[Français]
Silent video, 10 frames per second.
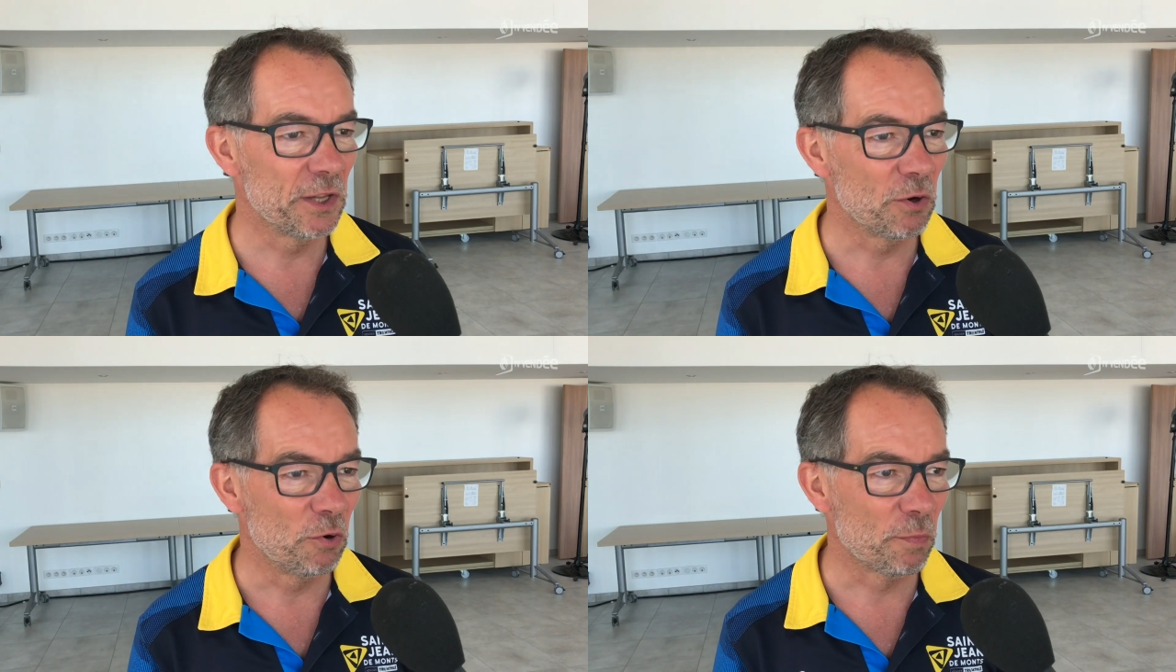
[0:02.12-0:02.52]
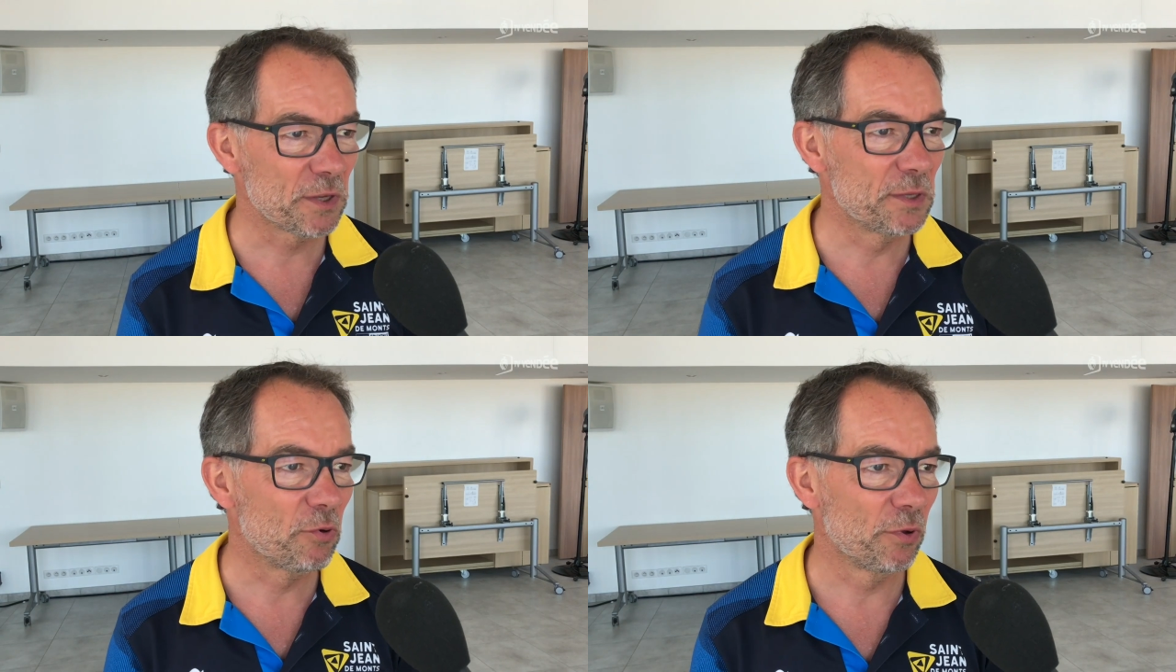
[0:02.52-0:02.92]
Le,
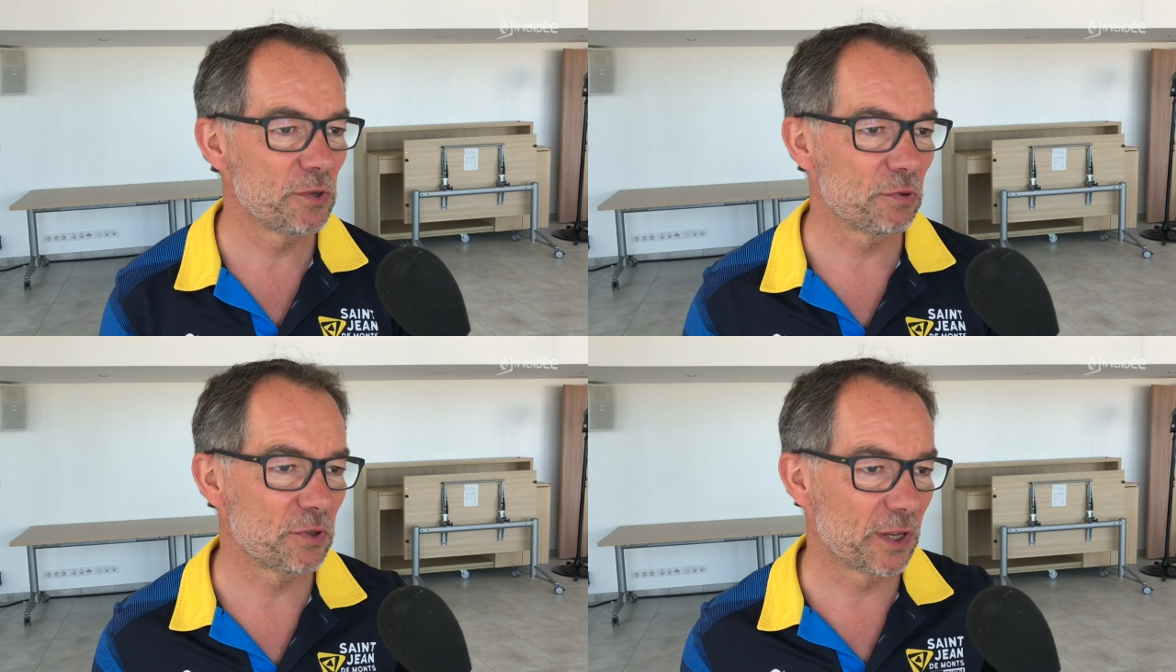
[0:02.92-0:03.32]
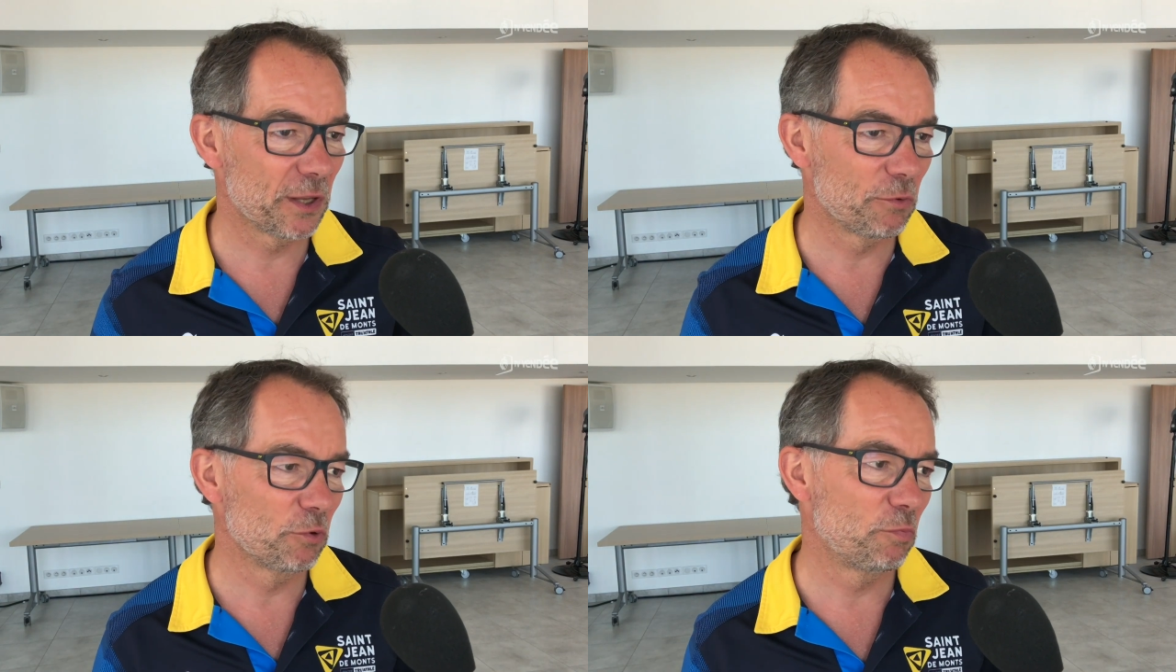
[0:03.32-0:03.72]
principe qu'on a sur ce
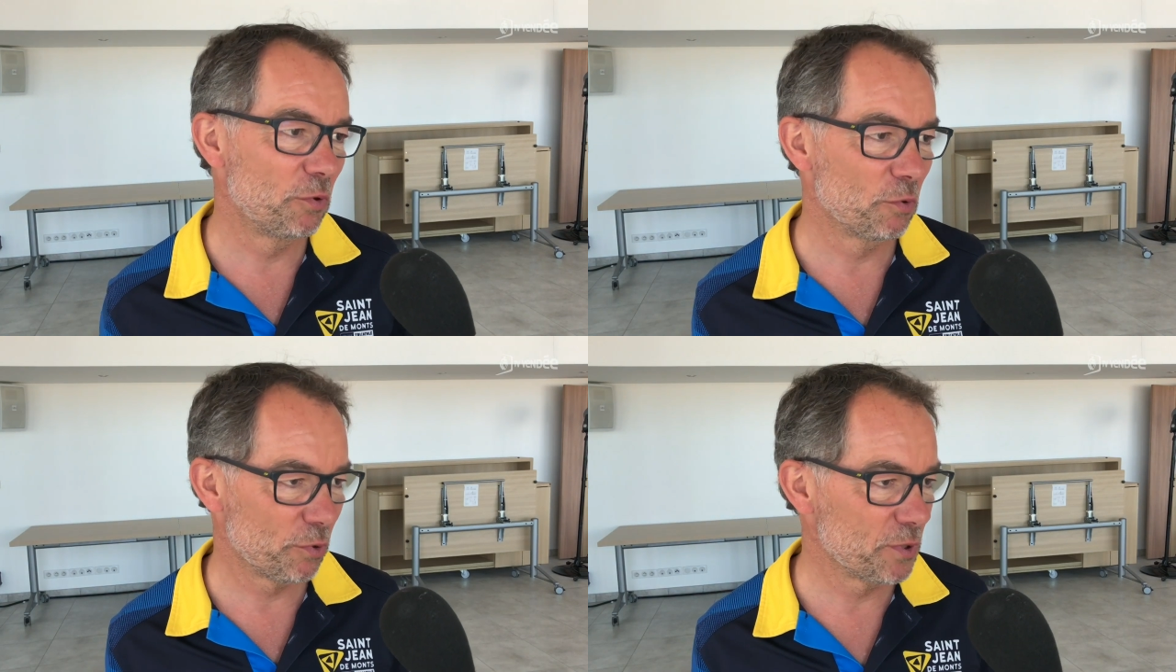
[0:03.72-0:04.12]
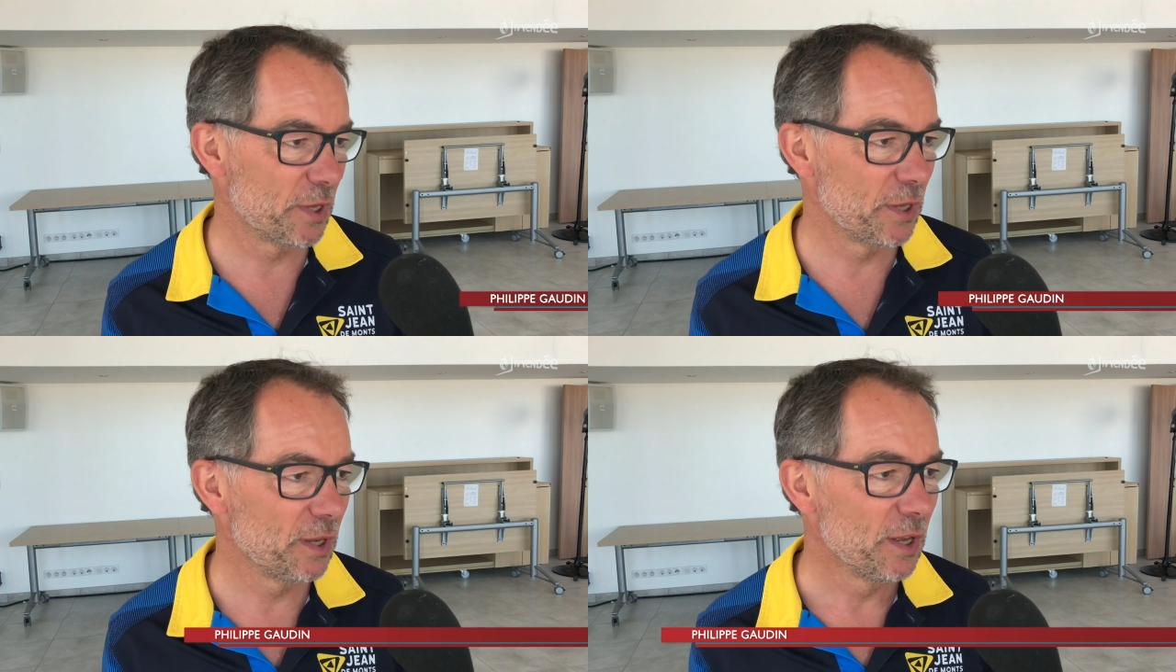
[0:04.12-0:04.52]
triathlon depuis de
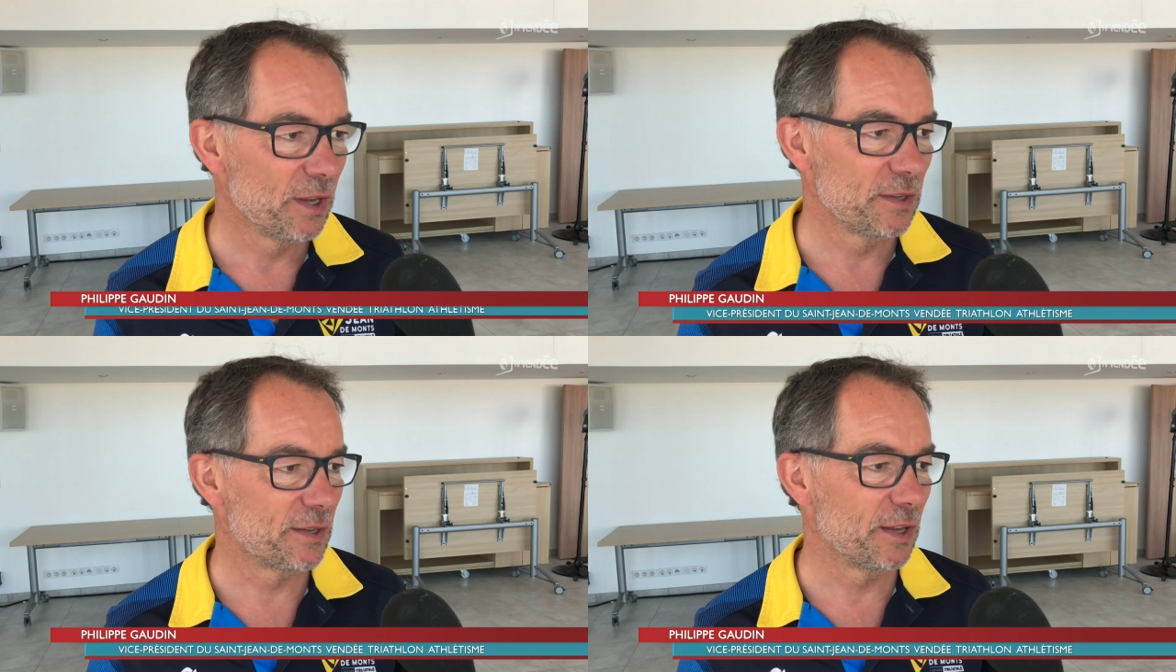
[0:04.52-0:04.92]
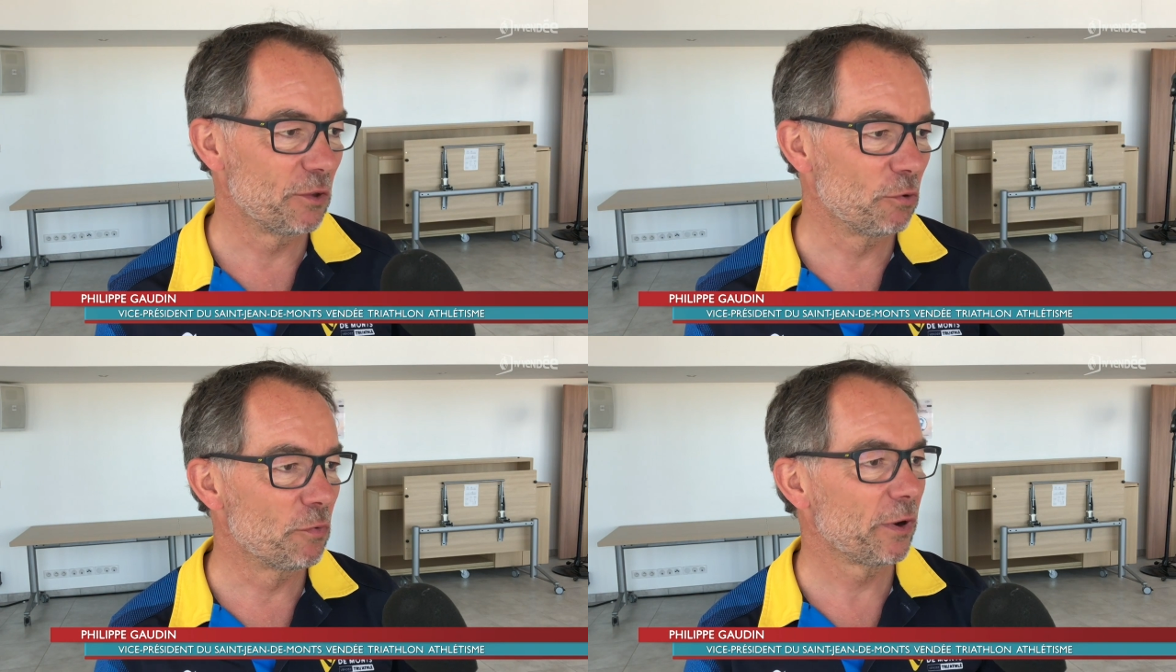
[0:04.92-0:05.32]
nombreuses années,
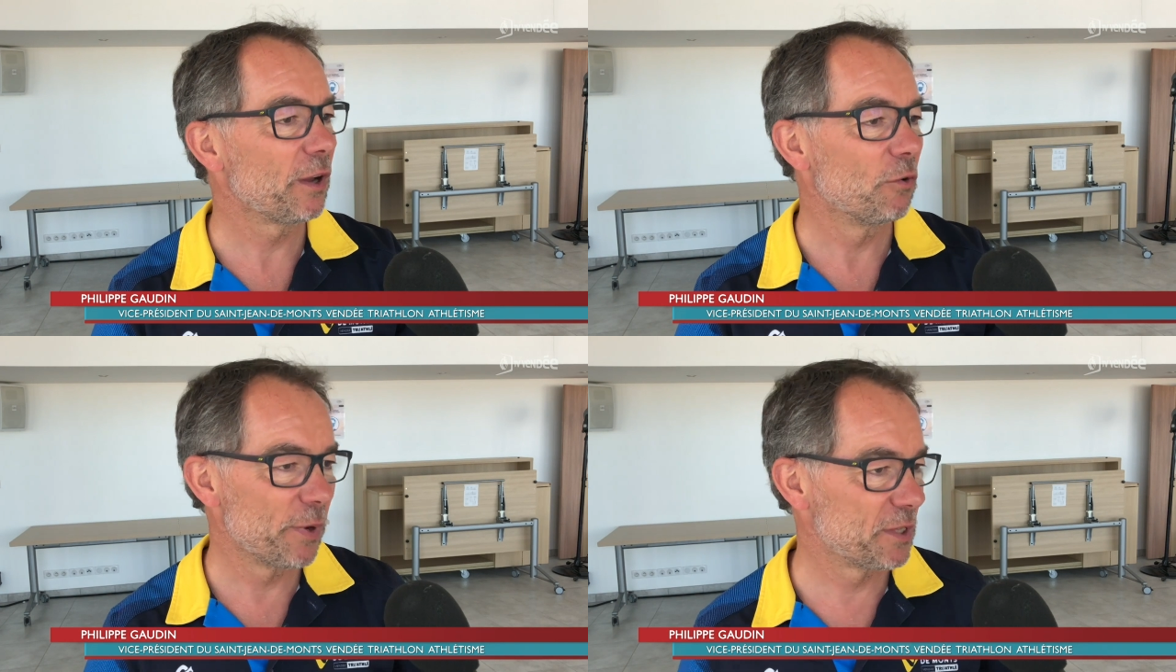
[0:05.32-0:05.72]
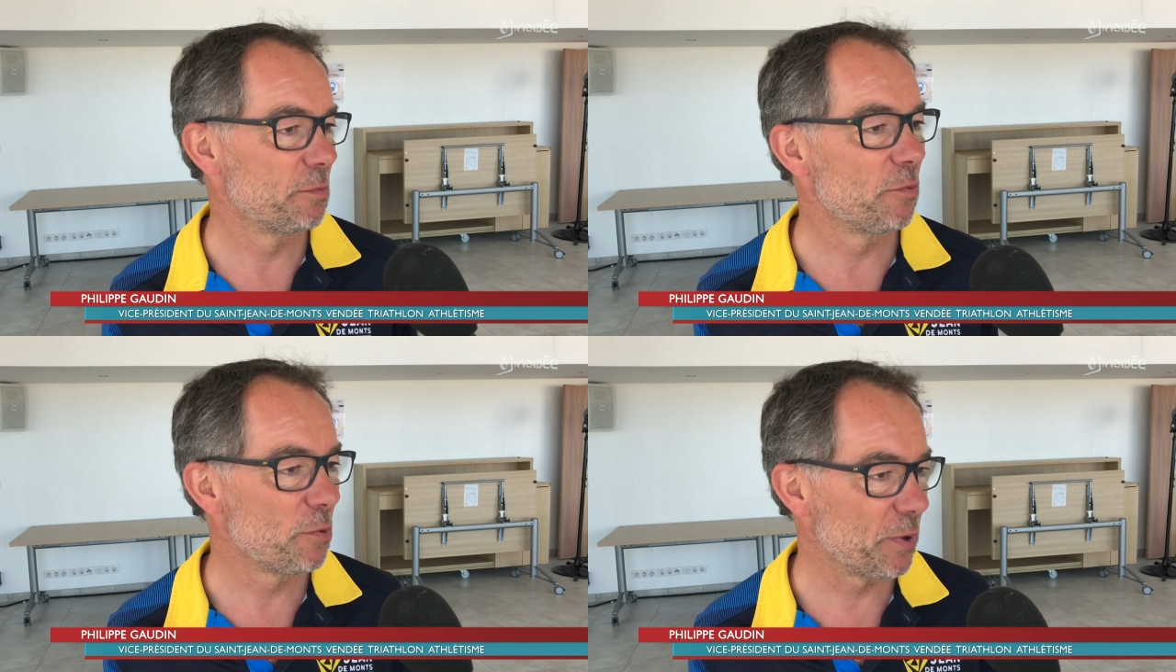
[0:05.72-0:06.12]
c'est de l'ouvrir au
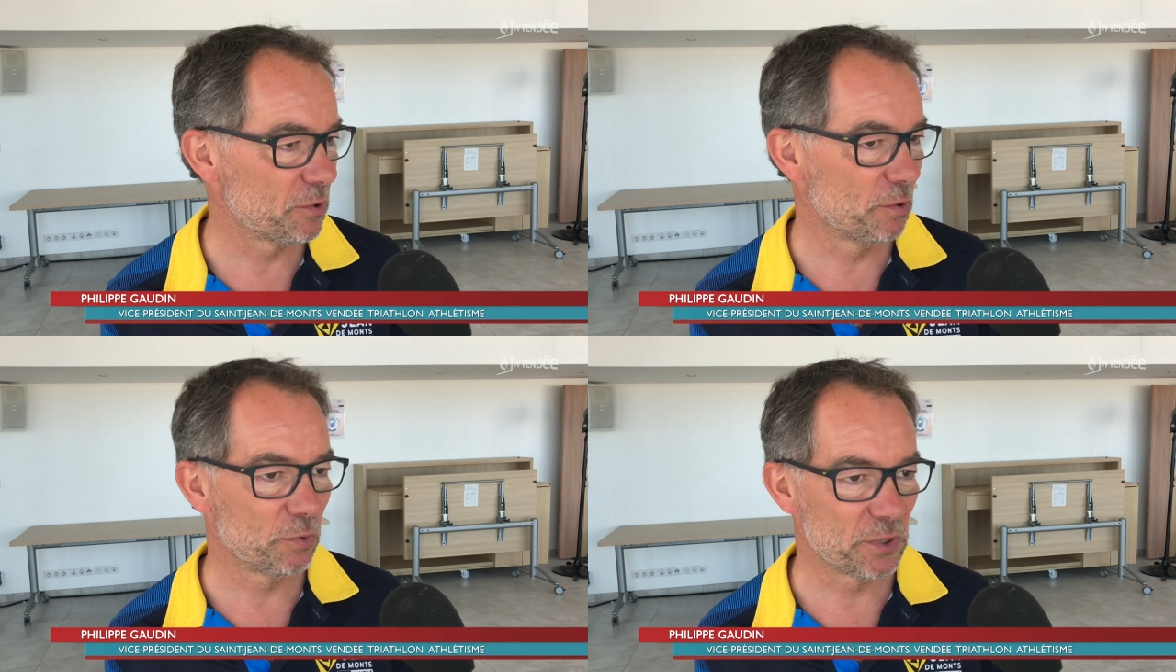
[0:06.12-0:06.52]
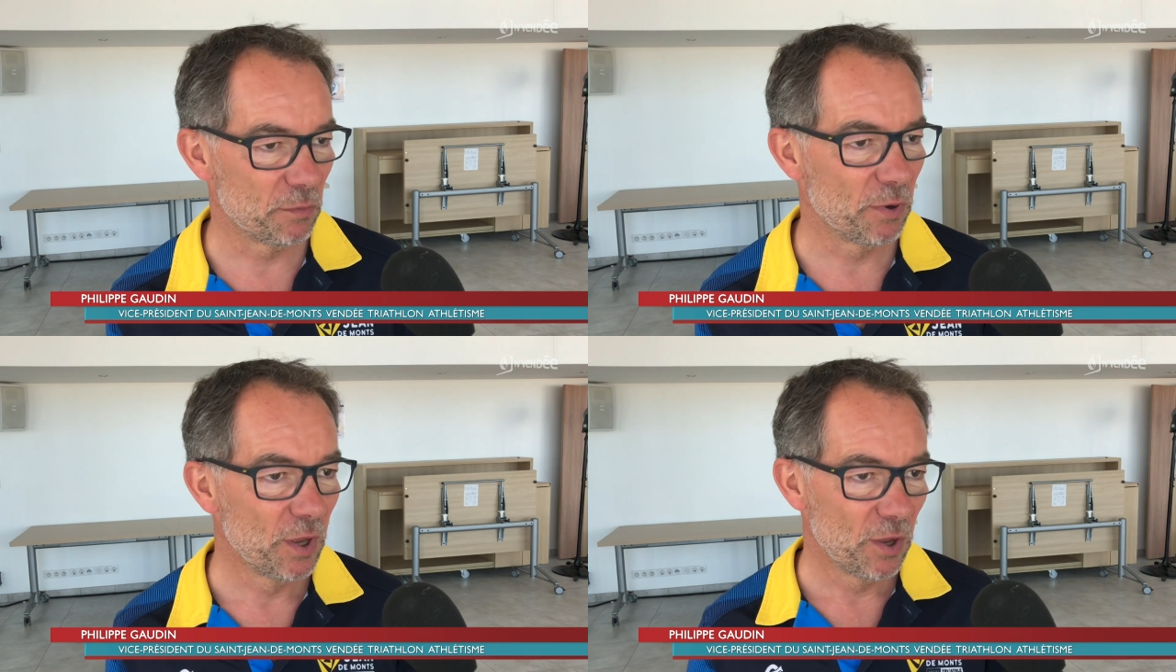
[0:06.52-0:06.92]
maximum de personnes
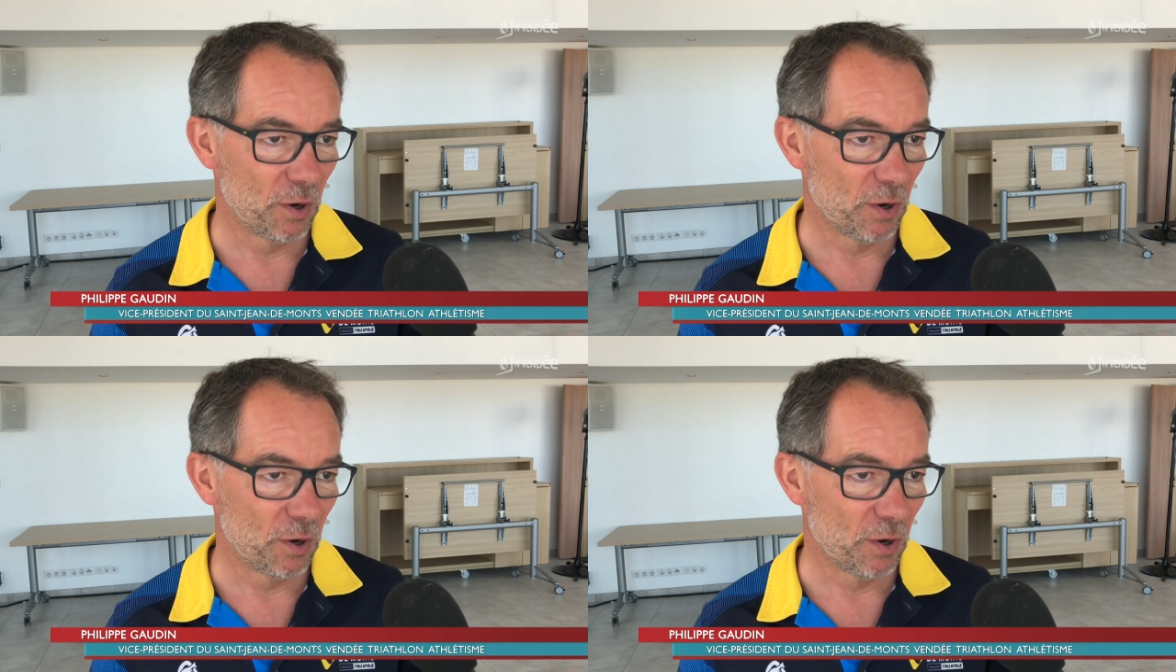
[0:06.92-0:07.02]
possible.